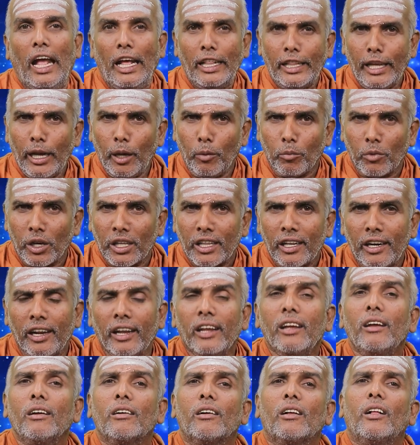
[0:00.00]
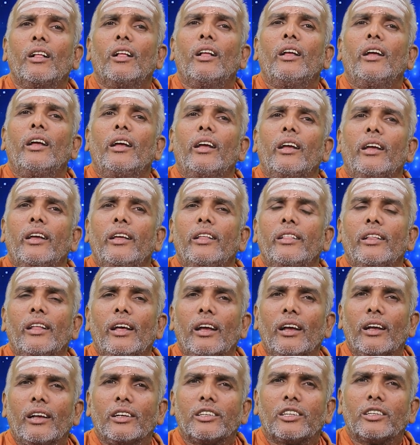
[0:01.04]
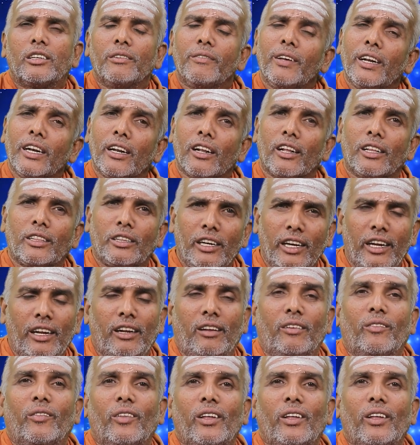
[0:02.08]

அதே மாதிரி இந்த சிவன் ராத்திரி